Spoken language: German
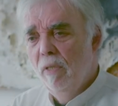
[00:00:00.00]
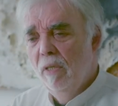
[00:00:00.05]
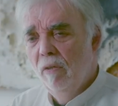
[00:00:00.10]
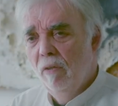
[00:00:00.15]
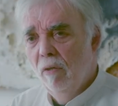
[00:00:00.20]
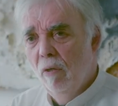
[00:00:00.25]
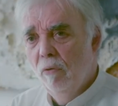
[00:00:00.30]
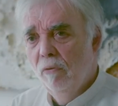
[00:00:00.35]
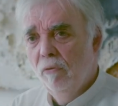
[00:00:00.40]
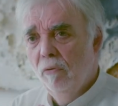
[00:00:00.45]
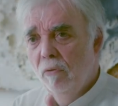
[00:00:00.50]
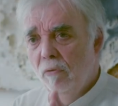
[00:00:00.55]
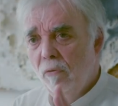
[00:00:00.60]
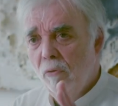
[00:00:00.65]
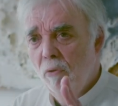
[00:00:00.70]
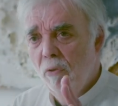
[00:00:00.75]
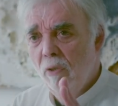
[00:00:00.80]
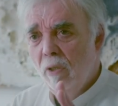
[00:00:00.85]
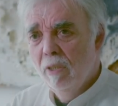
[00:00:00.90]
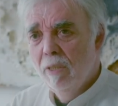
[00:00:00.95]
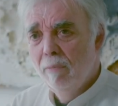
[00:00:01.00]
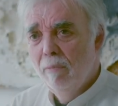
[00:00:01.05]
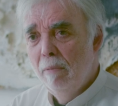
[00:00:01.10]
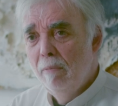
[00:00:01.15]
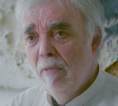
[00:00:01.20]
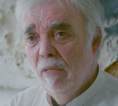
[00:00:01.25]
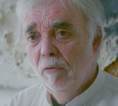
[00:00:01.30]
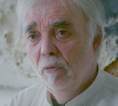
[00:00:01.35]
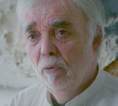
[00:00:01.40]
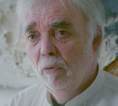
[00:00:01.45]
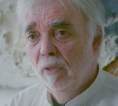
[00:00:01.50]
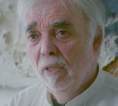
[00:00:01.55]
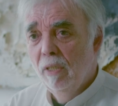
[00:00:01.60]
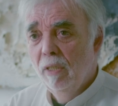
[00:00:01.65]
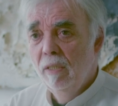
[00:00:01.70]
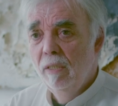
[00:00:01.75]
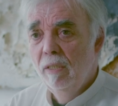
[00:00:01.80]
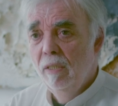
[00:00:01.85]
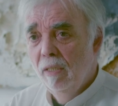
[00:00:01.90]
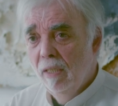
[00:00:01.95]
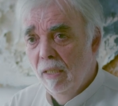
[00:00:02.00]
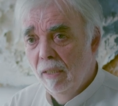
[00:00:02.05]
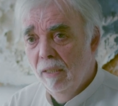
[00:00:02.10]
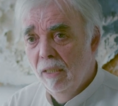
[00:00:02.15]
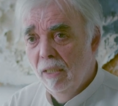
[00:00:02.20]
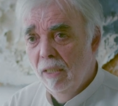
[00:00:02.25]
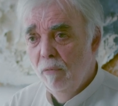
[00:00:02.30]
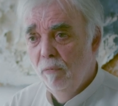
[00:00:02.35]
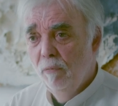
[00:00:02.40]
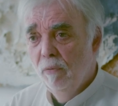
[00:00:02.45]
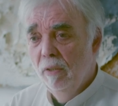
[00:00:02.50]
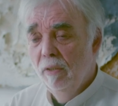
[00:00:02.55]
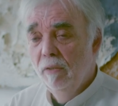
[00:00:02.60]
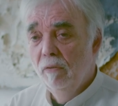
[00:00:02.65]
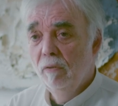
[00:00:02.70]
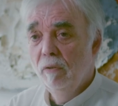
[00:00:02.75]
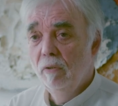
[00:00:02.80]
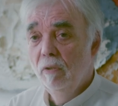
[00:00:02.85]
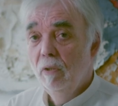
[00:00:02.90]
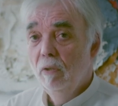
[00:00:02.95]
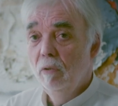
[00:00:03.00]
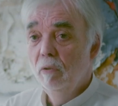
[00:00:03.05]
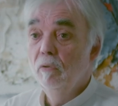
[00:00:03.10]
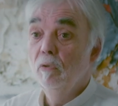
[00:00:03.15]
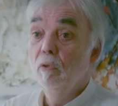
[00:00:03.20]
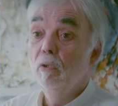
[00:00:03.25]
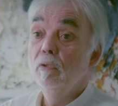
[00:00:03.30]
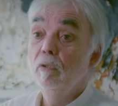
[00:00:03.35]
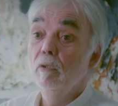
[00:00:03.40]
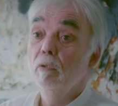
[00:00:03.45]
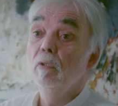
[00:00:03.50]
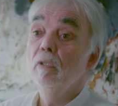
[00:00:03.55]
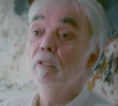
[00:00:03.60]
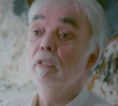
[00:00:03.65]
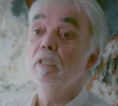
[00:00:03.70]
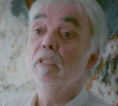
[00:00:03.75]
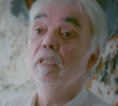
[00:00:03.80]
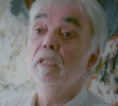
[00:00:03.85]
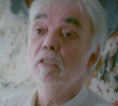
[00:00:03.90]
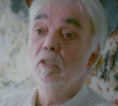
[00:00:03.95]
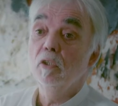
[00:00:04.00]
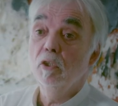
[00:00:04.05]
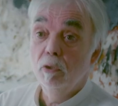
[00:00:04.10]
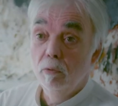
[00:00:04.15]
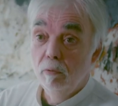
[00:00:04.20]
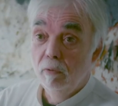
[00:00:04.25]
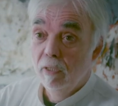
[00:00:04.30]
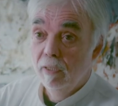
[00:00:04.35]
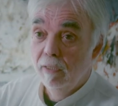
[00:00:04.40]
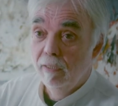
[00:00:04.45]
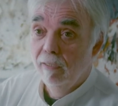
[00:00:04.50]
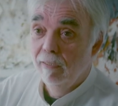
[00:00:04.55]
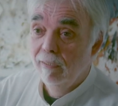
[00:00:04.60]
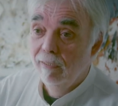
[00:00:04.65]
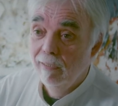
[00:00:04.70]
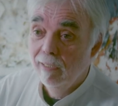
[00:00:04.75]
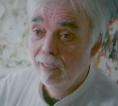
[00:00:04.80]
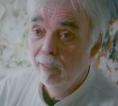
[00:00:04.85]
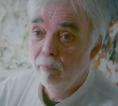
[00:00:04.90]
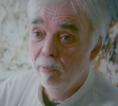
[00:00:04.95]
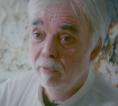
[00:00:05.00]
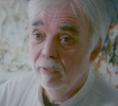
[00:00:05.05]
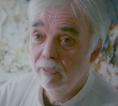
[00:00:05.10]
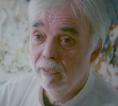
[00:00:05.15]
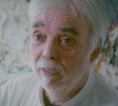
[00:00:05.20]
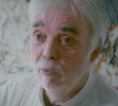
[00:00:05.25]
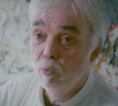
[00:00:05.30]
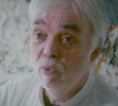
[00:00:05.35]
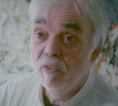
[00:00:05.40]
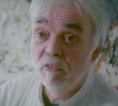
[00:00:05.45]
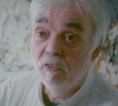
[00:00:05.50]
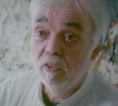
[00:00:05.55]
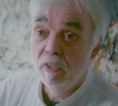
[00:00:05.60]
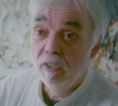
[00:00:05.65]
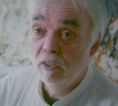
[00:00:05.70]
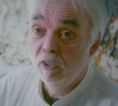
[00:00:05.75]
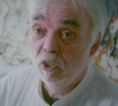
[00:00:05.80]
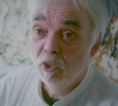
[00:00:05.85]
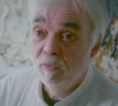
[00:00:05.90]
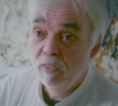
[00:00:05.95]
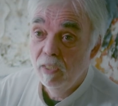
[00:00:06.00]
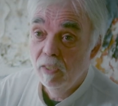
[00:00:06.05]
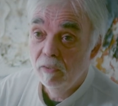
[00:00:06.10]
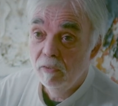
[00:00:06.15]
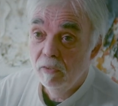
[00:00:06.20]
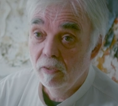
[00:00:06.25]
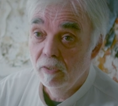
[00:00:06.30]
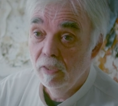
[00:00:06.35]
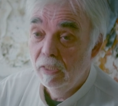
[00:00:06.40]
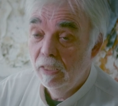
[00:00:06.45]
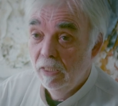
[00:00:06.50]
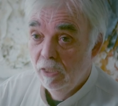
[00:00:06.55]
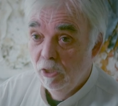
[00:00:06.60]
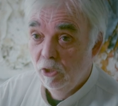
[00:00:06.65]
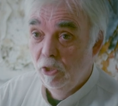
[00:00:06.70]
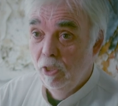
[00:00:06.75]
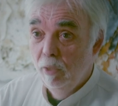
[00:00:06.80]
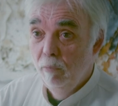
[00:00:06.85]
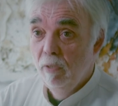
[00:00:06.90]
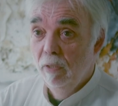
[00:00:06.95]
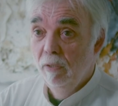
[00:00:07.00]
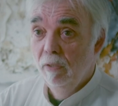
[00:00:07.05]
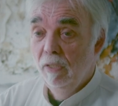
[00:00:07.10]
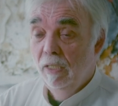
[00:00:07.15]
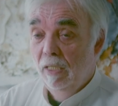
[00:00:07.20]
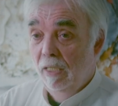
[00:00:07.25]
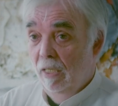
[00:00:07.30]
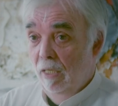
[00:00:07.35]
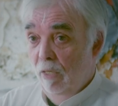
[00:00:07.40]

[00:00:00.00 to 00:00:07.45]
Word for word: bin ich ausgezogen aus Mamas Hotel nach Krefeld und hörte dort in einer Studentenkneipe die whisky-geschwängerte Stimme